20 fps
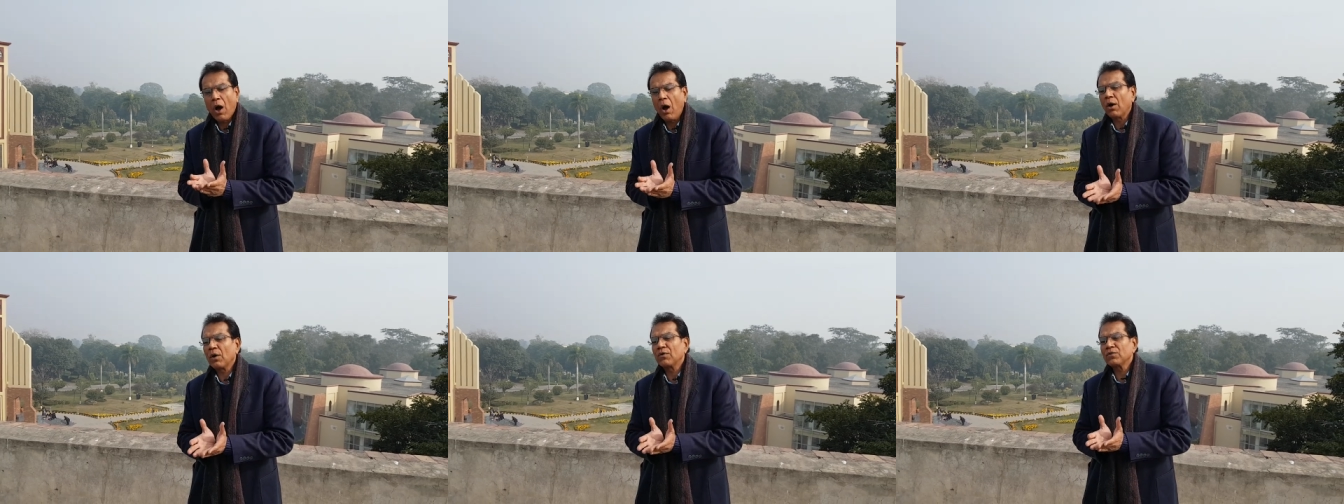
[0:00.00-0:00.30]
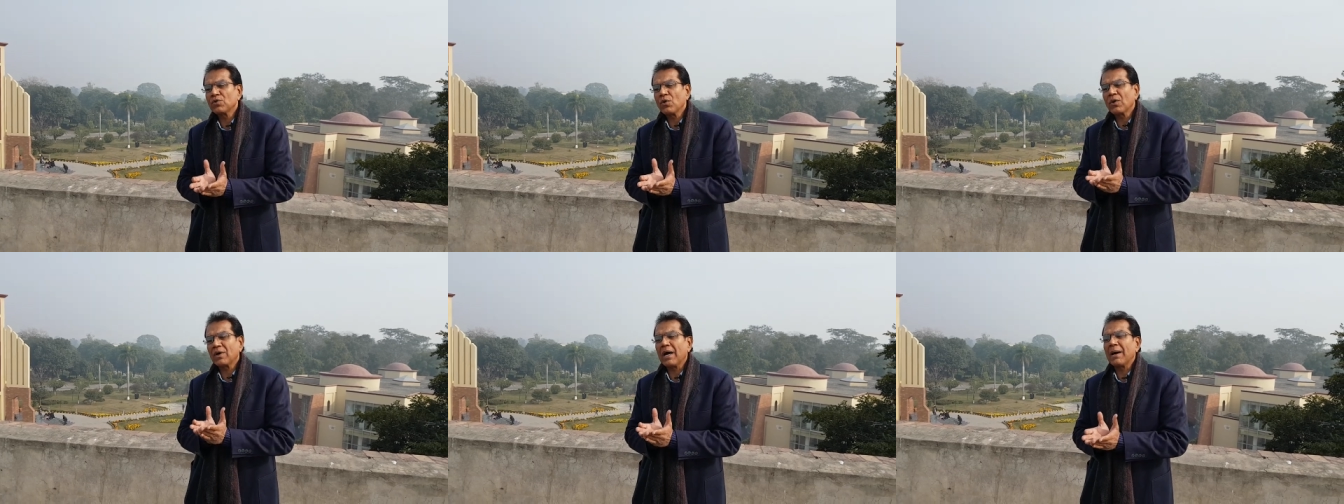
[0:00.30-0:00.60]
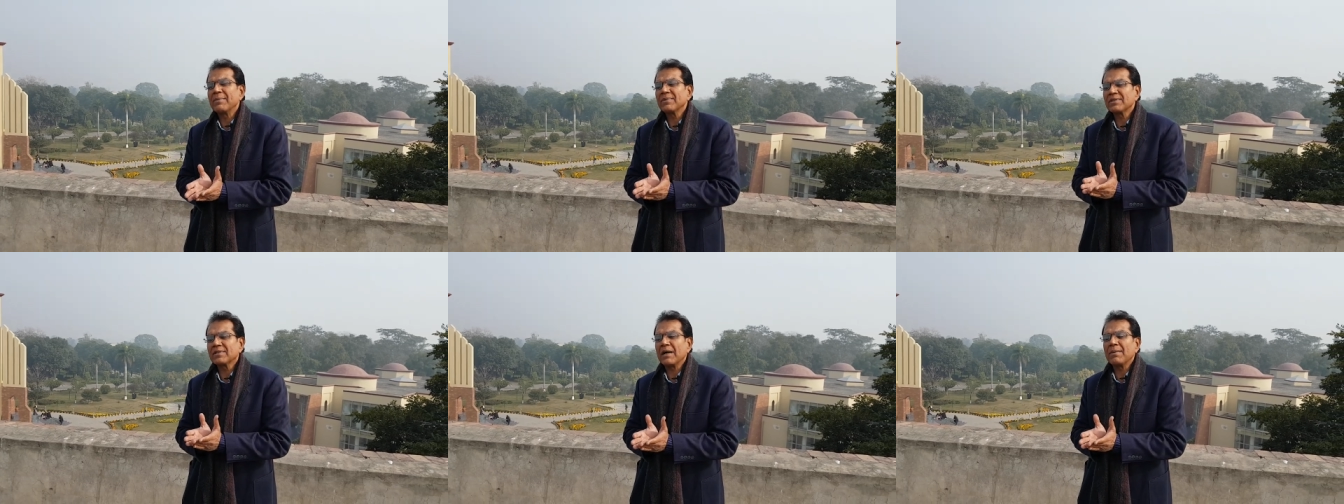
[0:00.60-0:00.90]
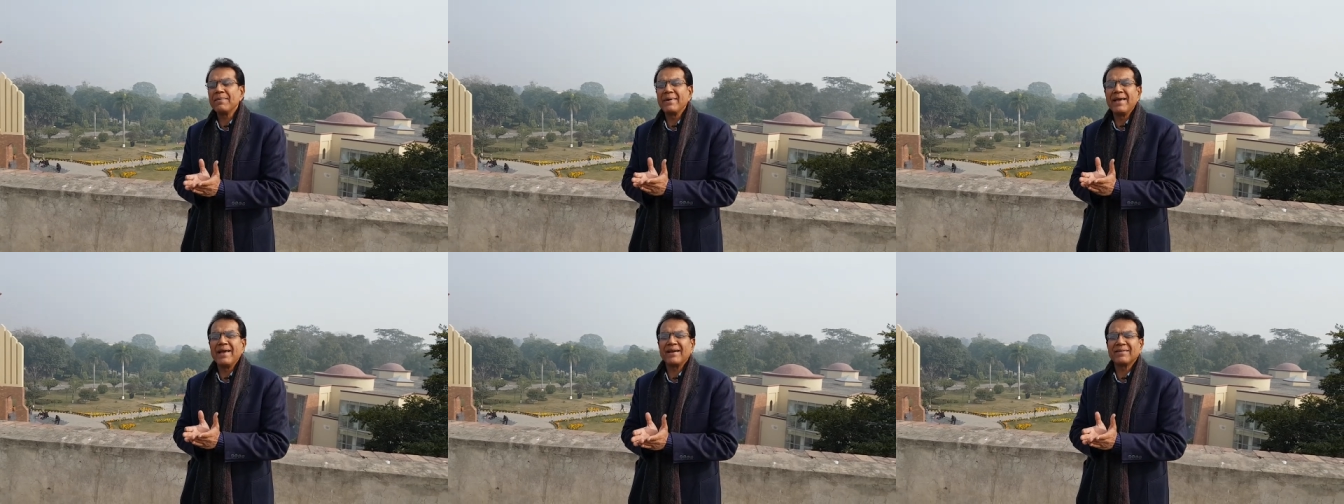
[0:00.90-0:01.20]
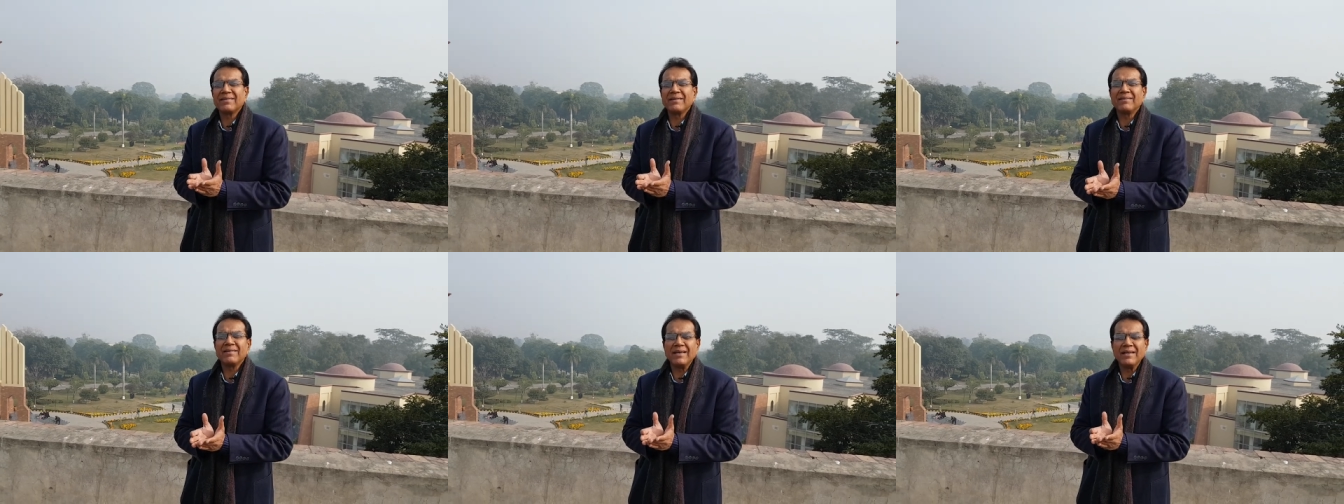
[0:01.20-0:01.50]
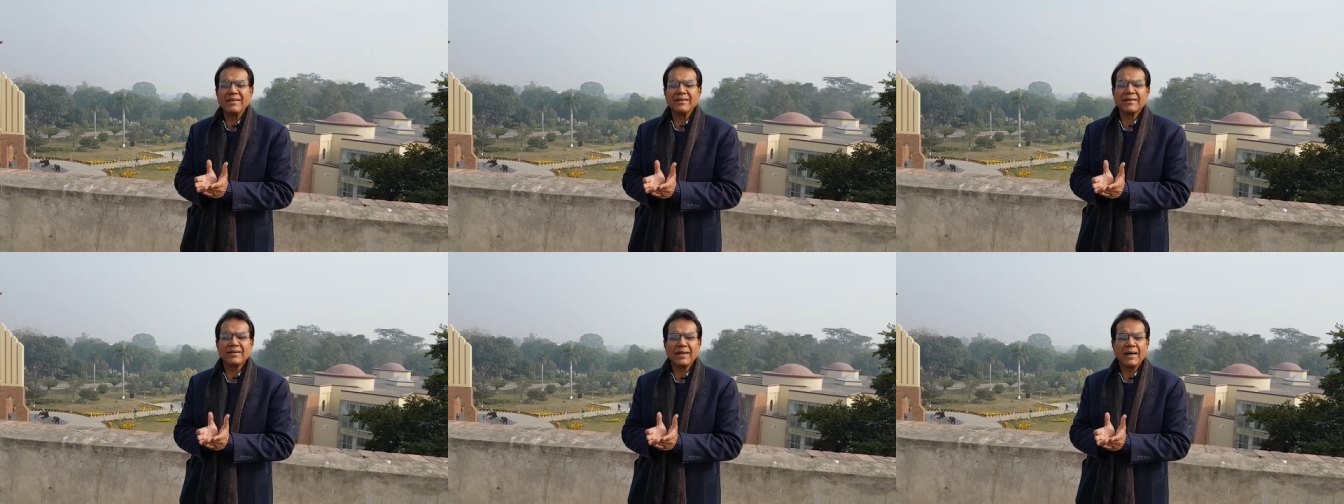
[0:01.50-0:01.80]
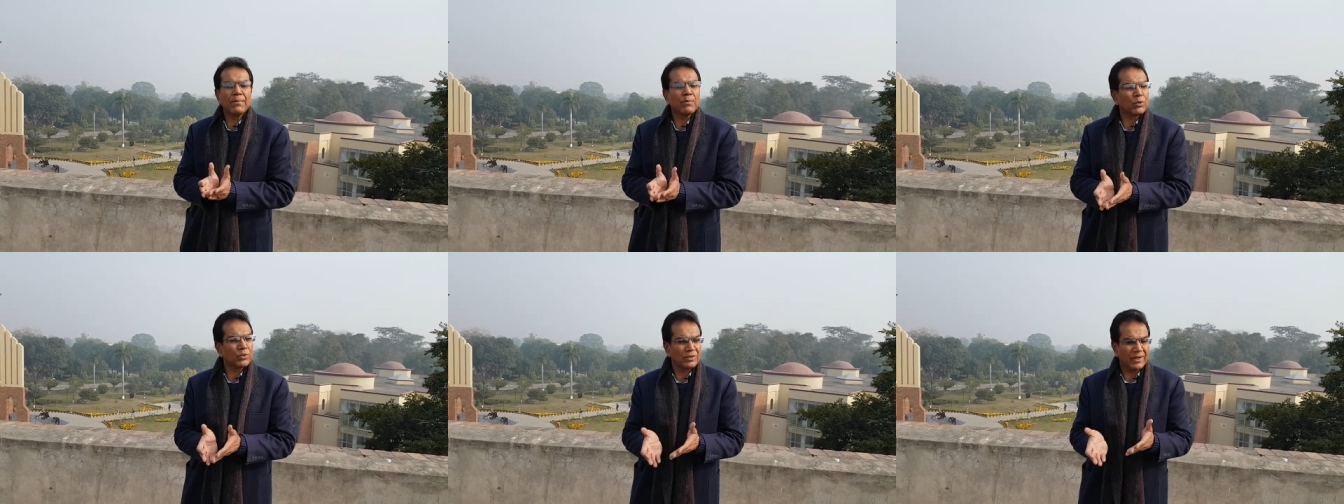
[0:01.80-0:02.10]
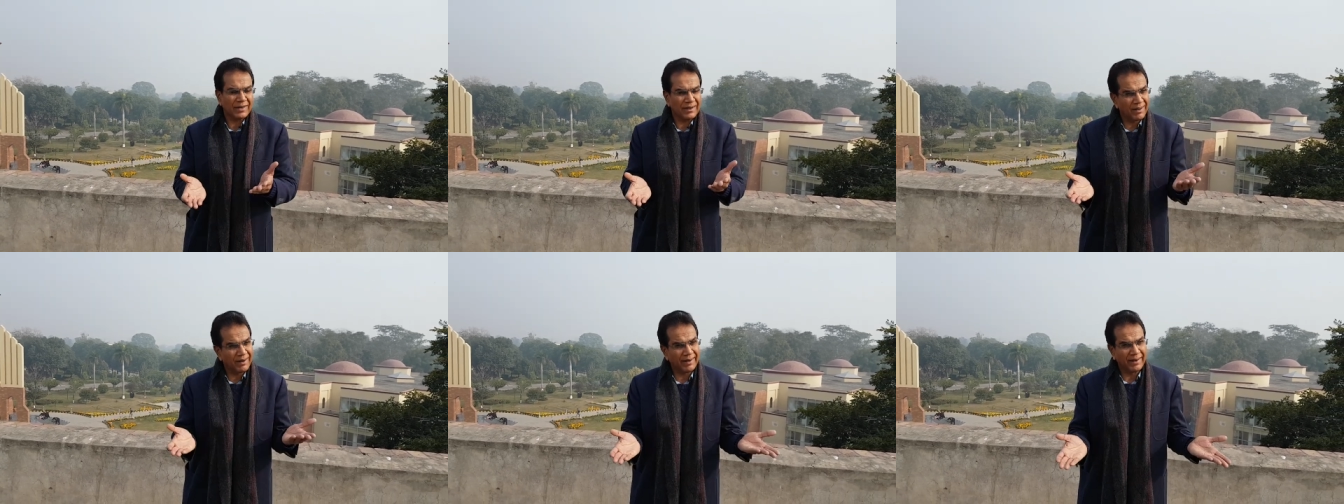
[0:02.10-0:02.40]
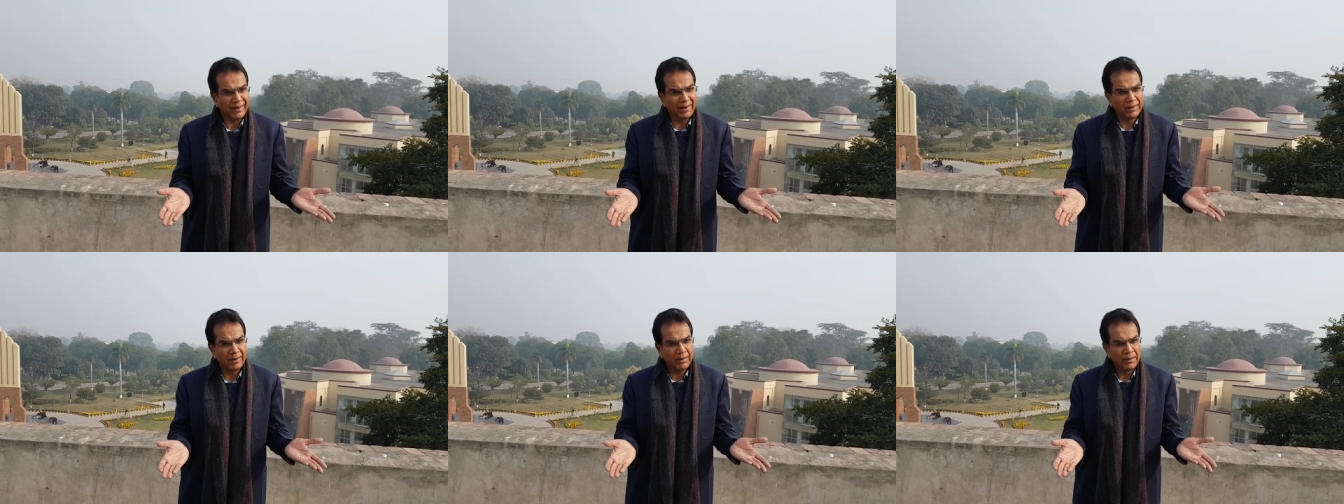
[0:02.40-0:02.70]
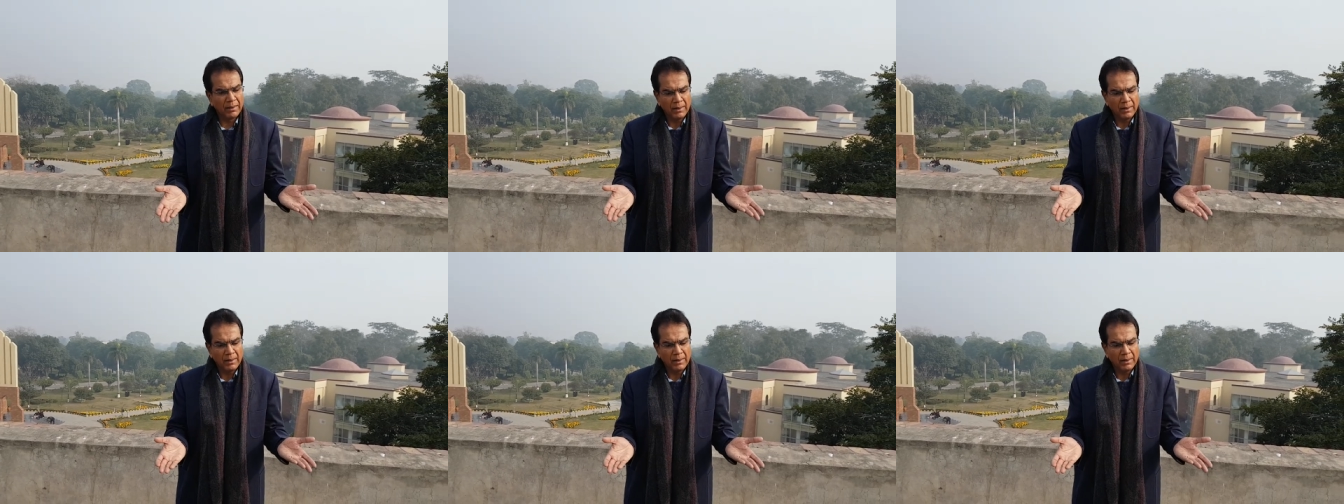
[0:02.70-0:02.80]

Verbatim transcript: और उसको कम से कम एक से तीन ग्राम रोज़ाना लें